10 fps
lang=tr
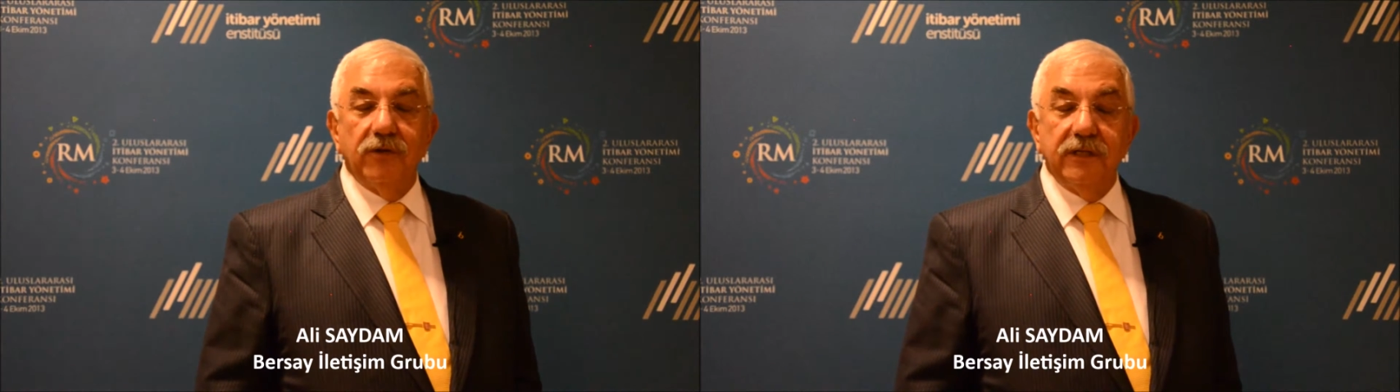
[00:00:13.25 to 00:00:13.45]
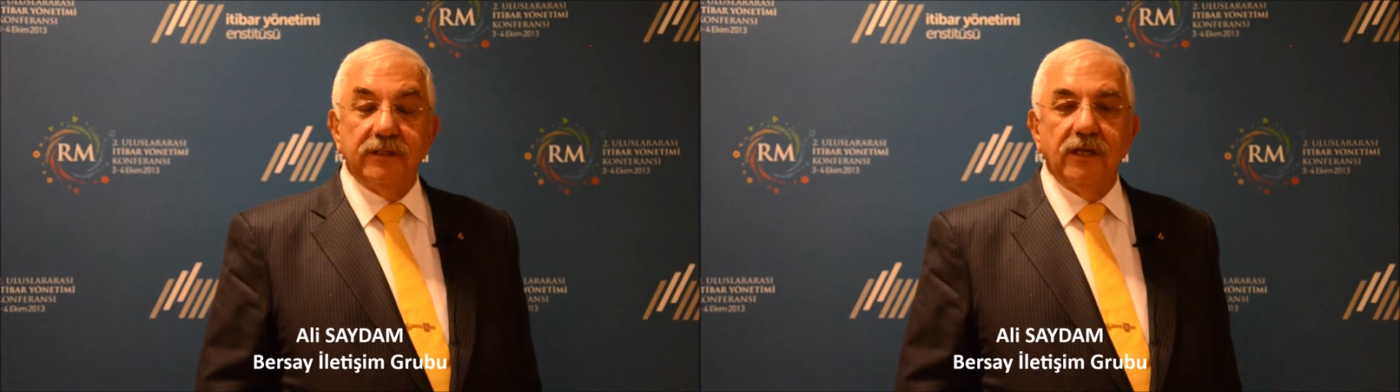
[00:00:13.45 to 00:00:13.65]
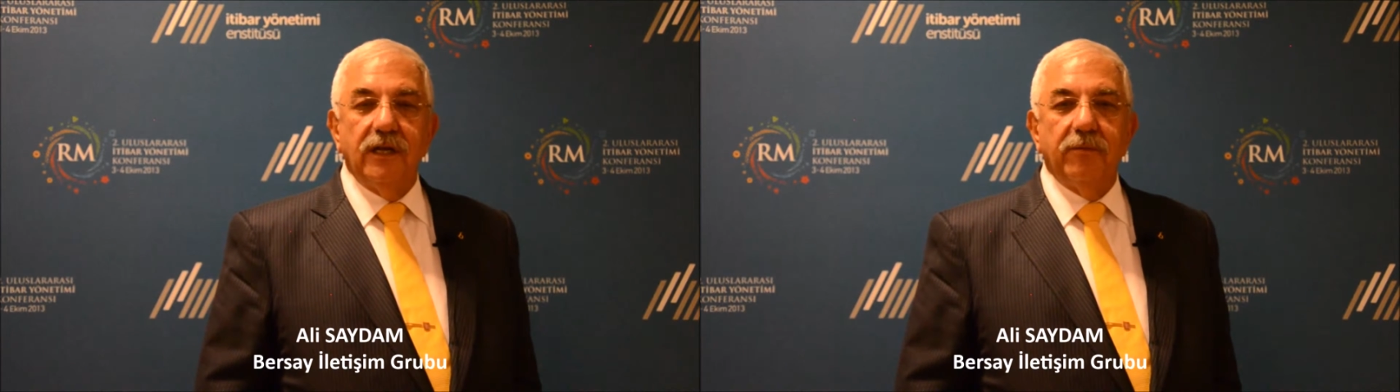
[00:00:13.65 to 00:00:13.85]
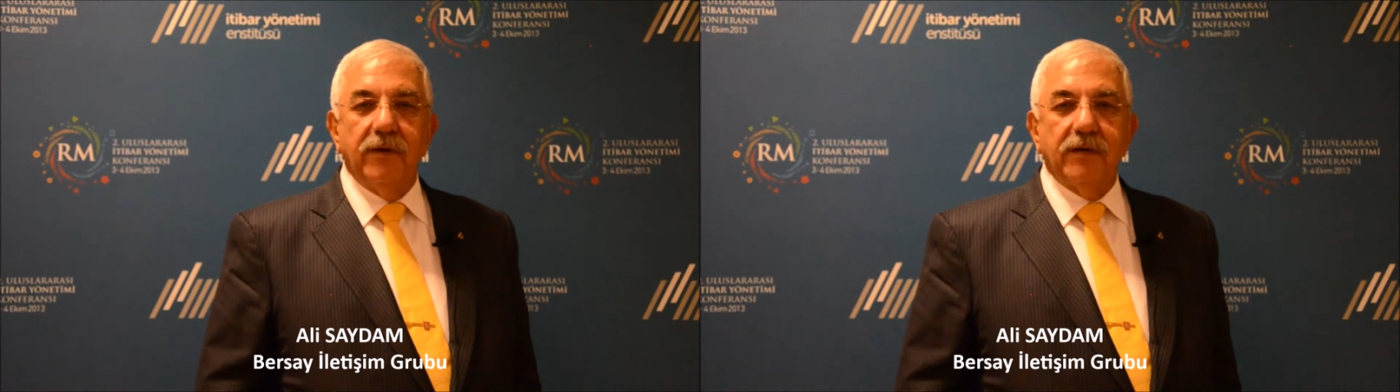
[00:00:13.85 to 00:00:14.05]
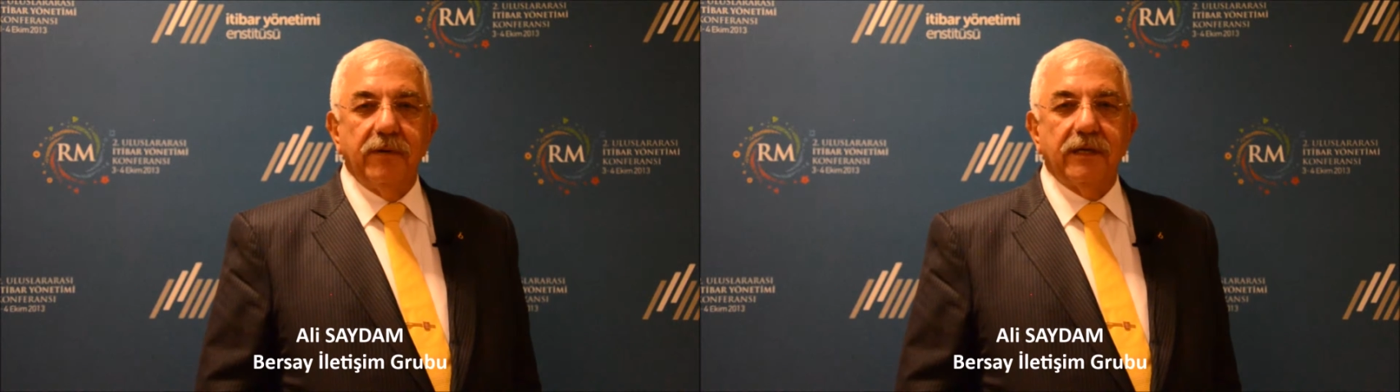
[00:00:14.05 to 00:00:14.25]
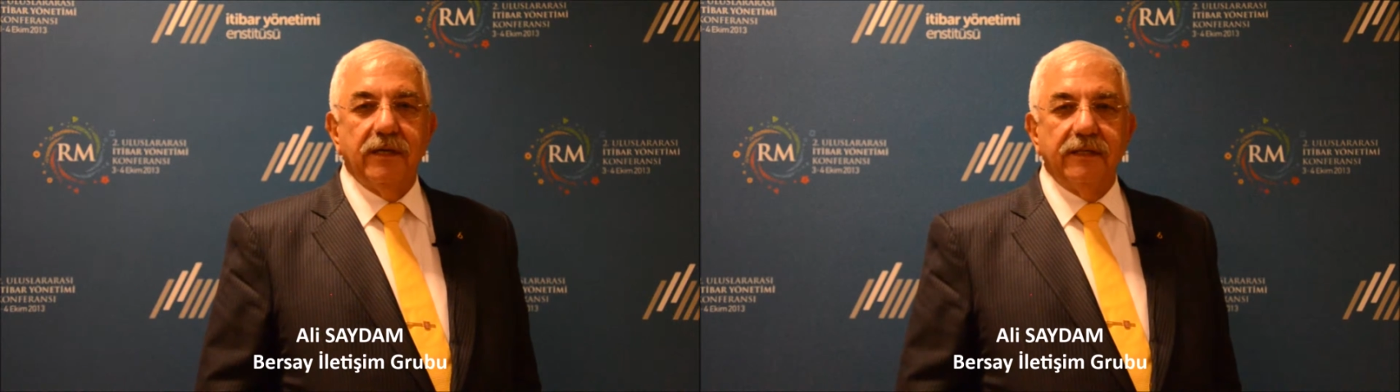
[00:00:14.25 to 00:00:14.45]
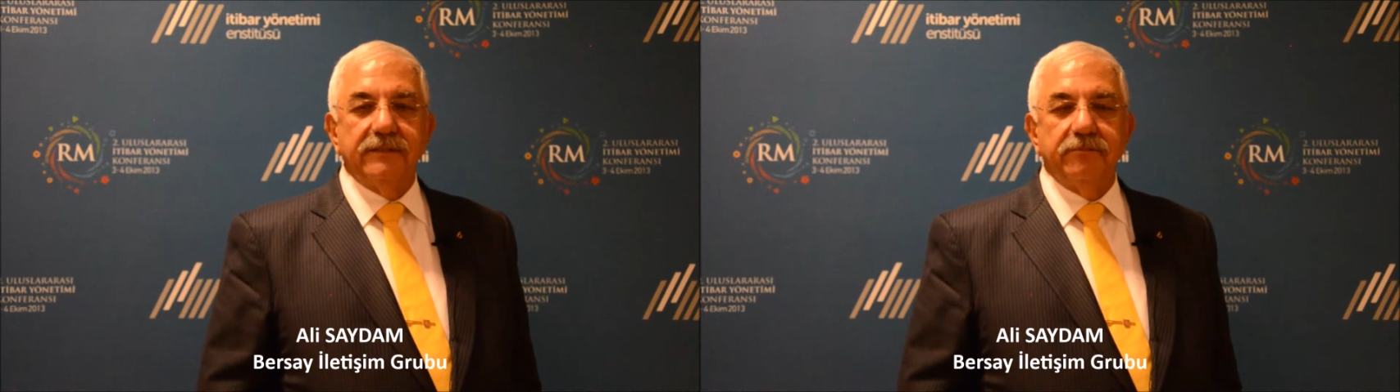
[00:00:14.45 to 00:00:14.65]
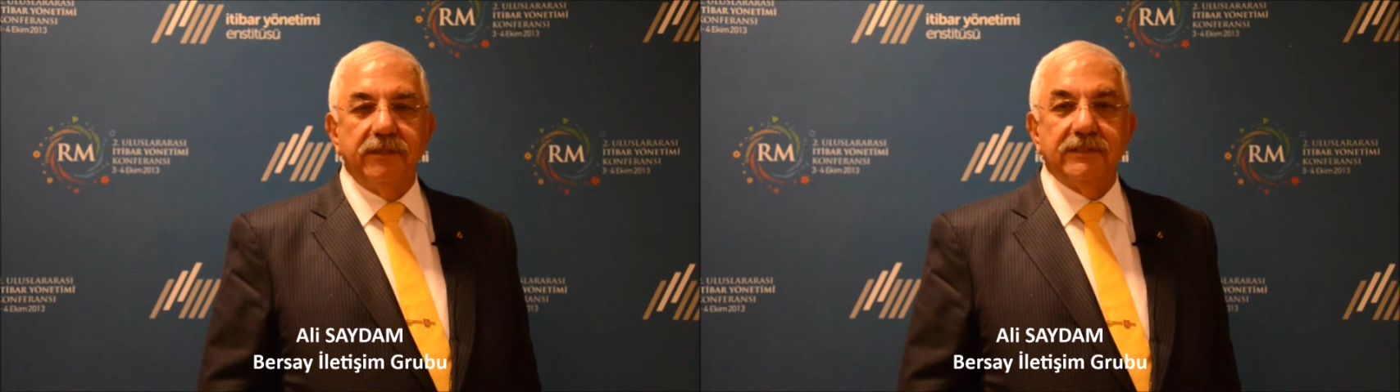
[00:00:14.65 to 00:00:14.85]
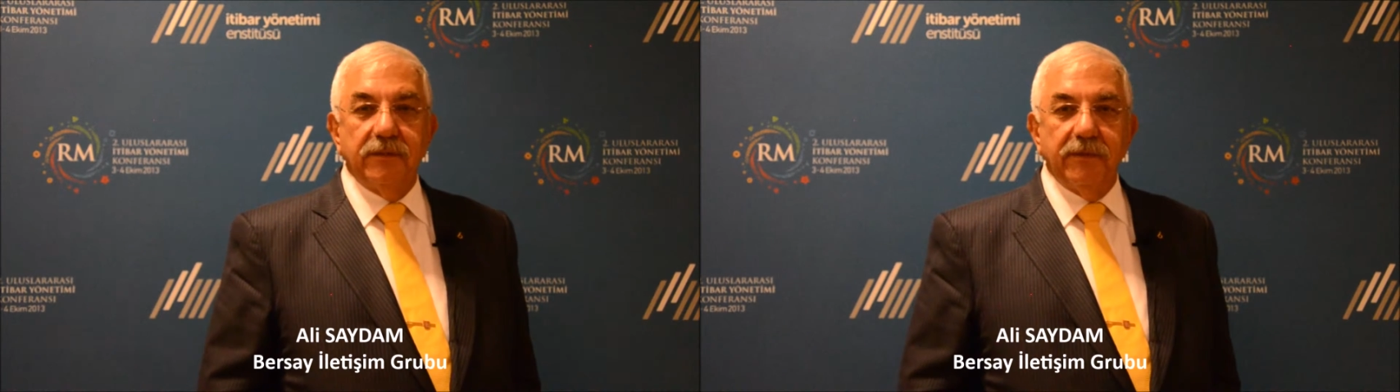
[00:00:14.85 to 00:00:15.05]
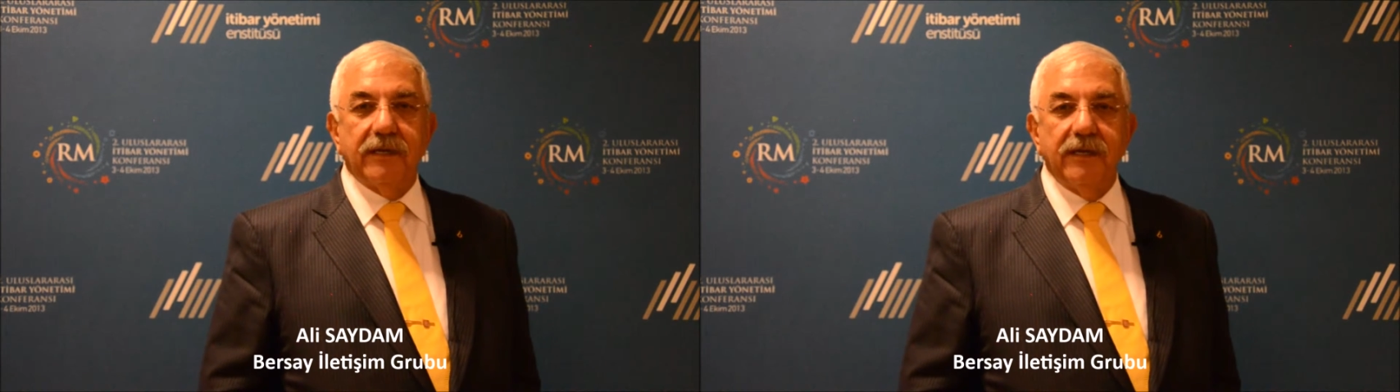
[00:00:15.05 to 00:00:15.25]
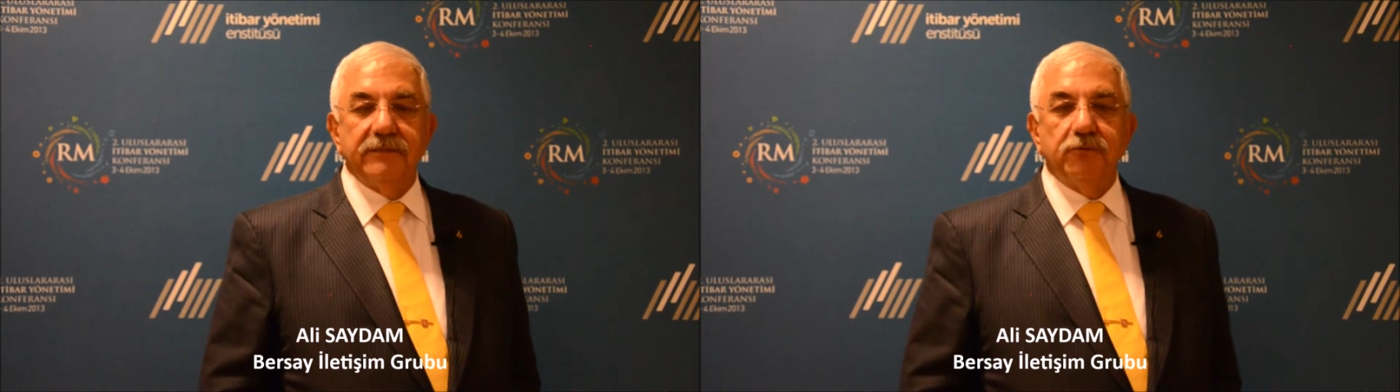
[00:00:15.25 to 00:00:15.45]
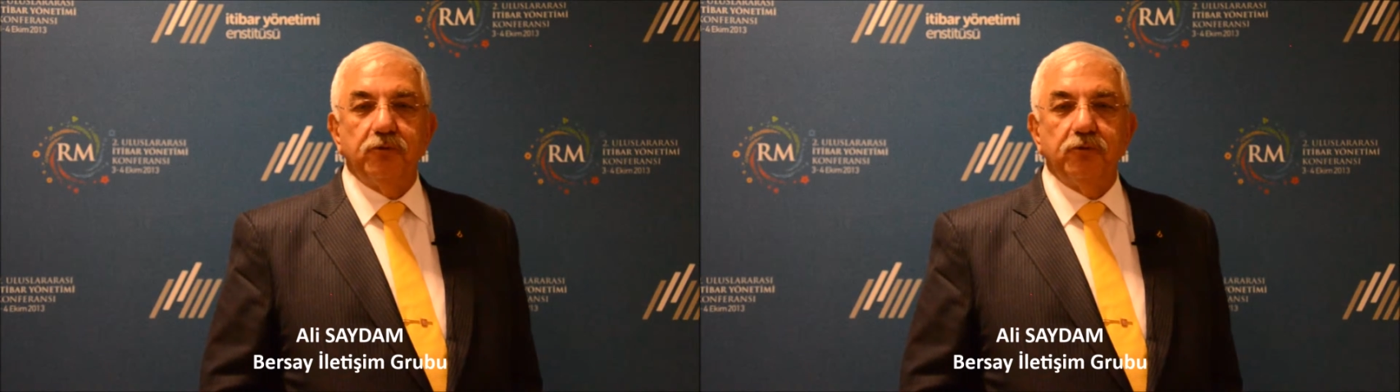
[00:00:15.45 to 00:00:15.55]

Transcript: ona itinayla bakmak lazım, beslemek lazım.